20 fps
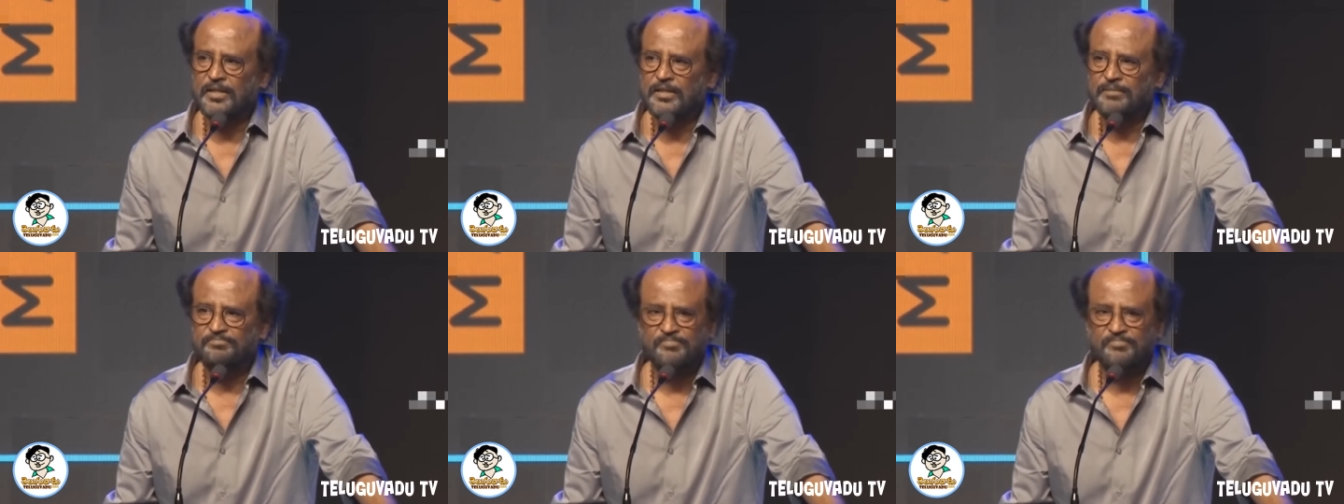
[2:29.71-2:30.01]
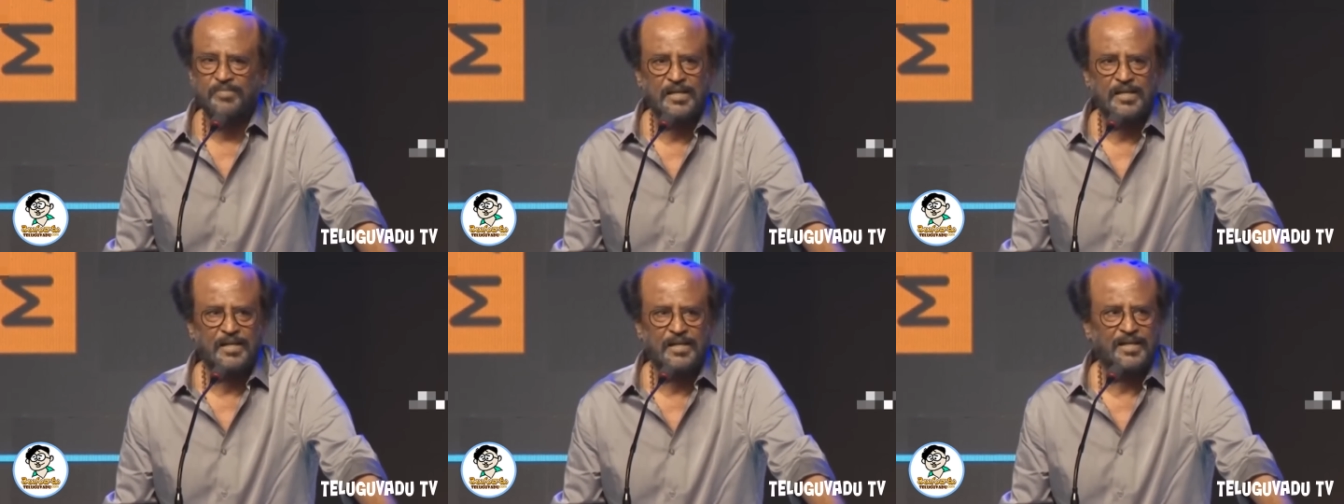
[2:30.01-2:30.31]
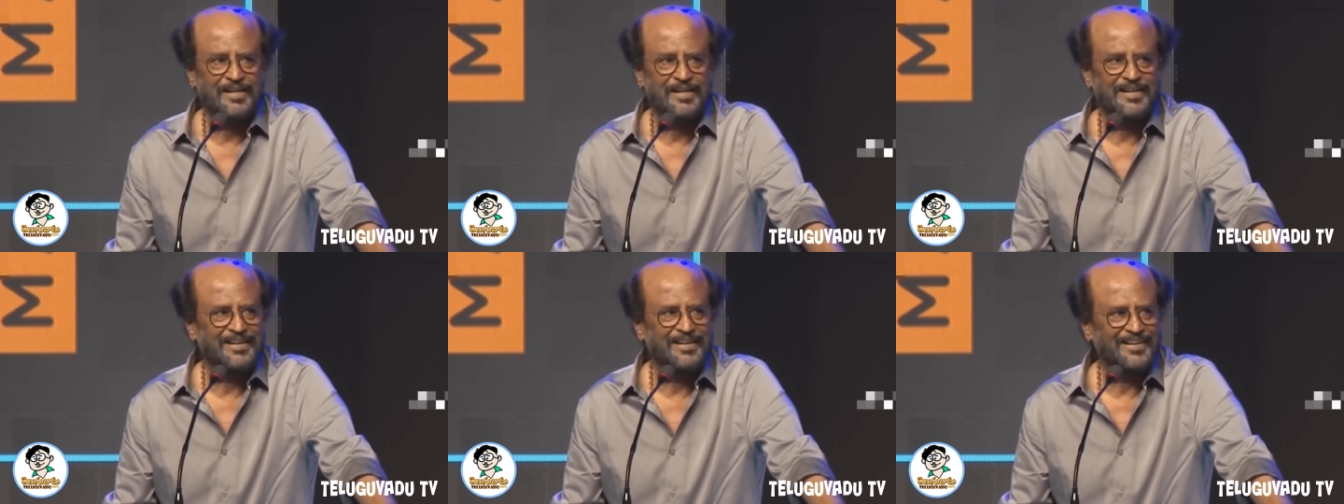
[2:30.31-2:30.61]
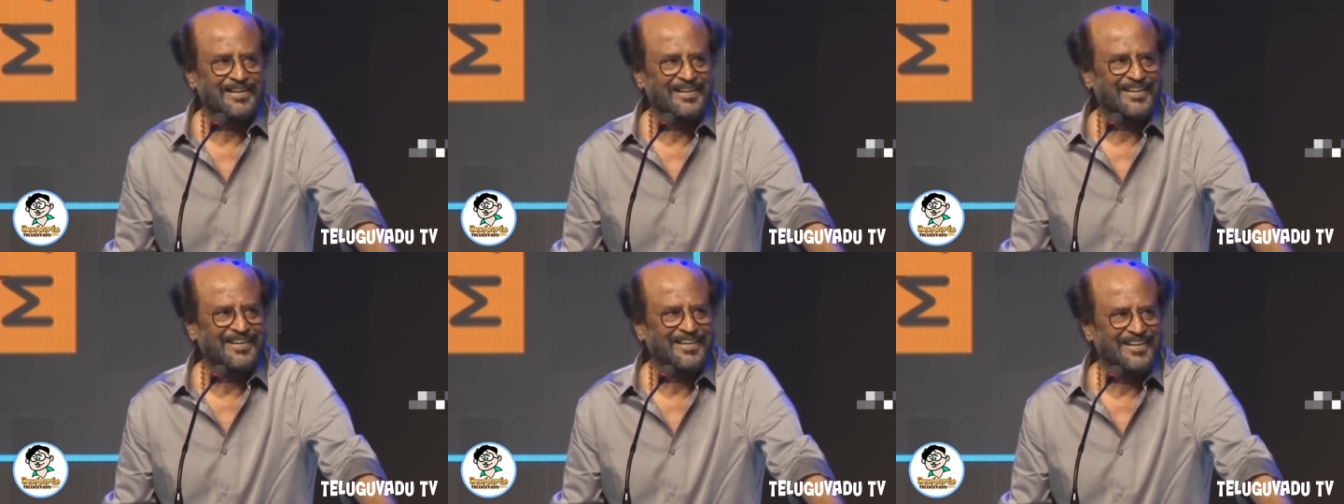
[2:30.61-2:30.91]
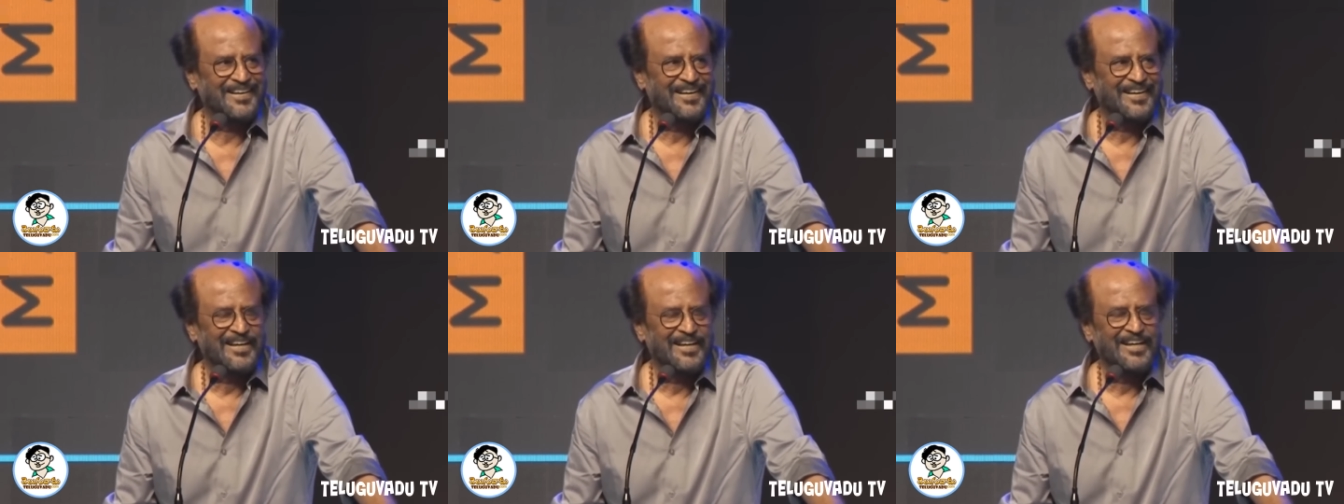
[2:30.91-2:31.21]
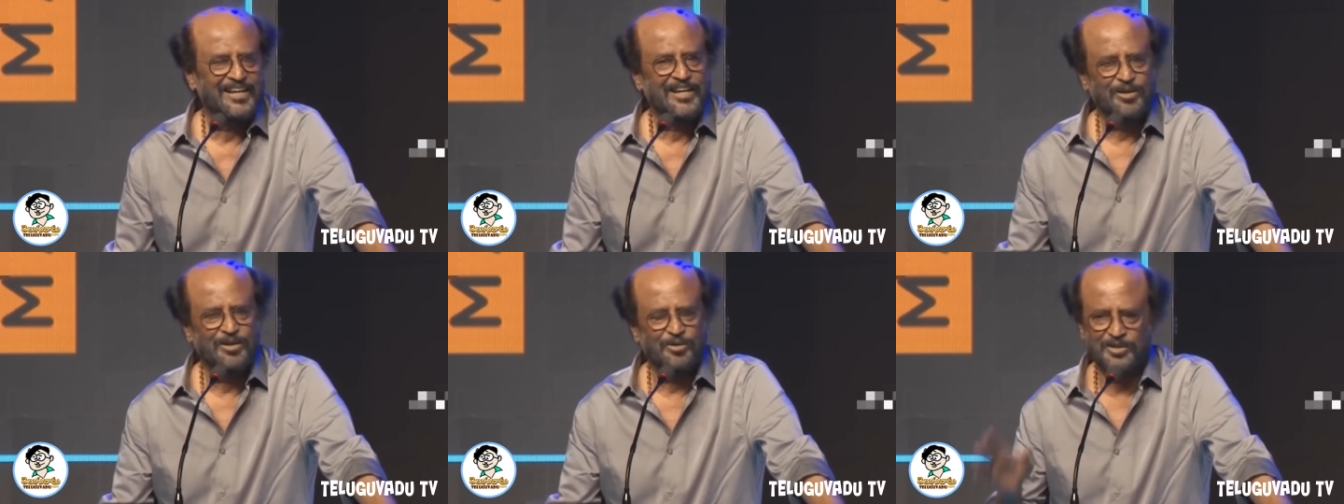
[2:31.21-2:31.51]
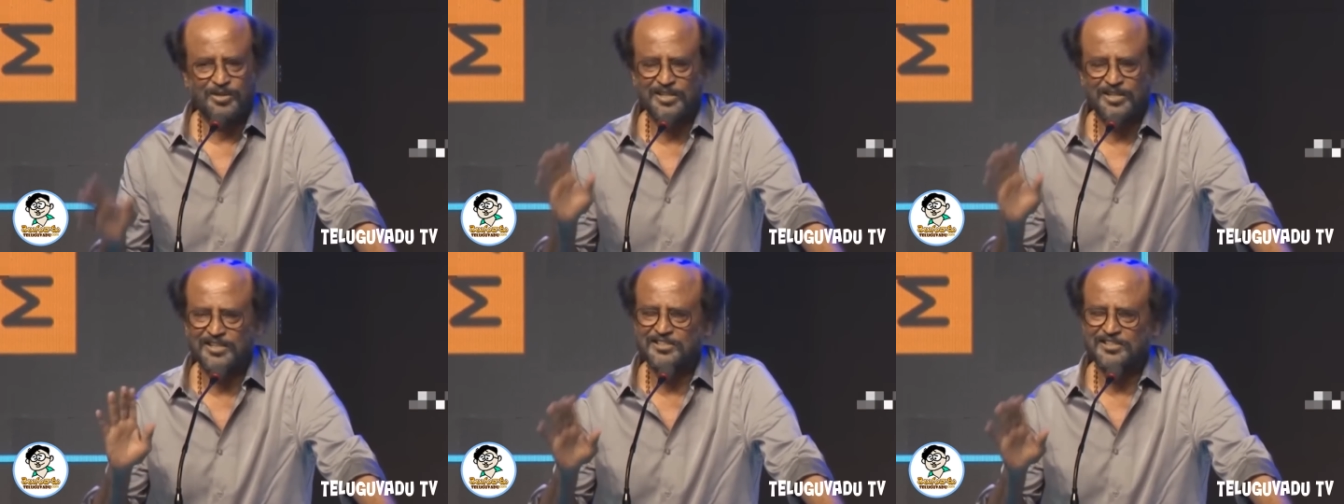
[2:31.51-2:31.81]
ఇతర హీరోల్ని మెచ్చుకోవడం అదే
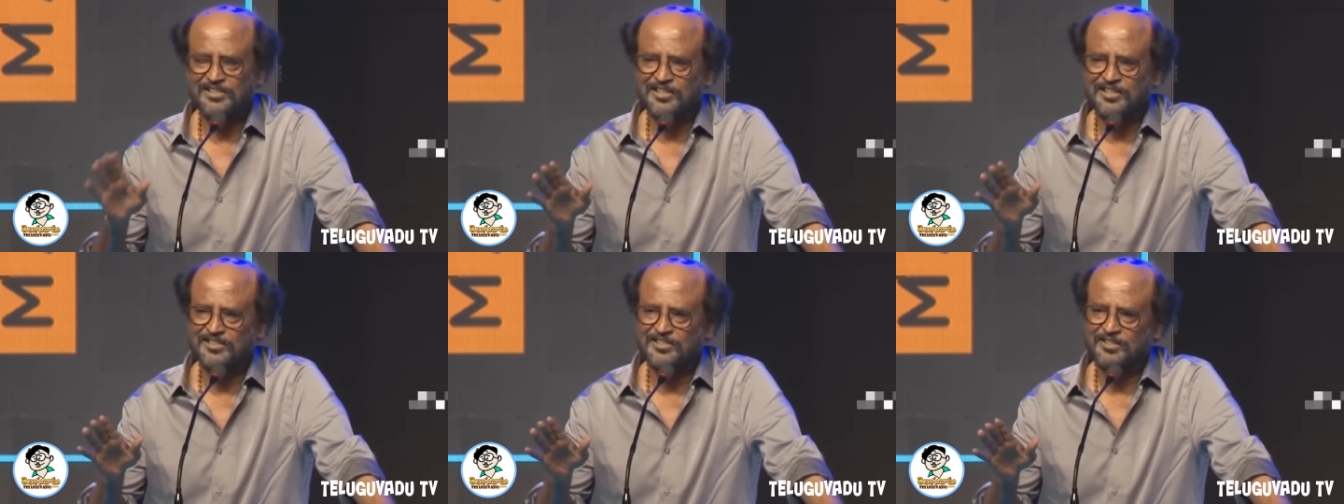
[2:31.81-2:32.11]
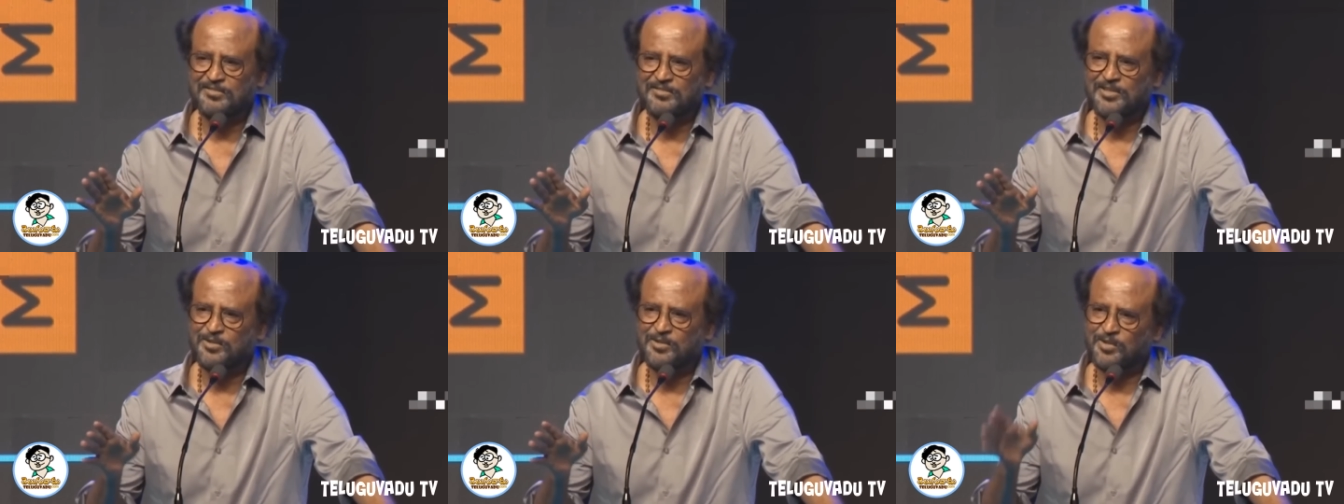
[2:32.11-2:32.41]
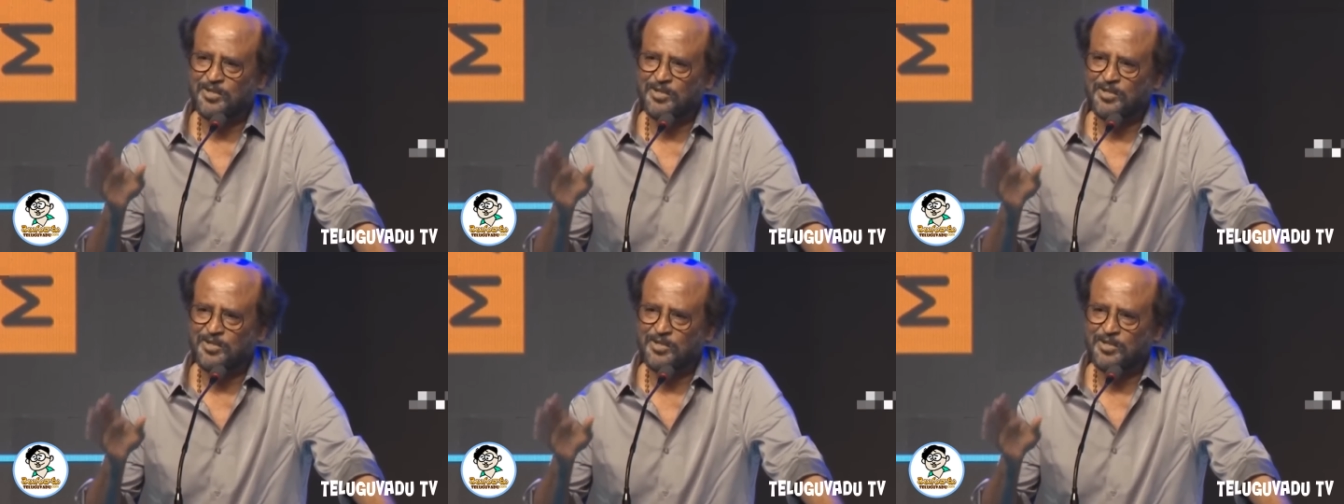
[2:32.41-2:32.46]
ఆయనకి ఎప్పుడు అలవాటు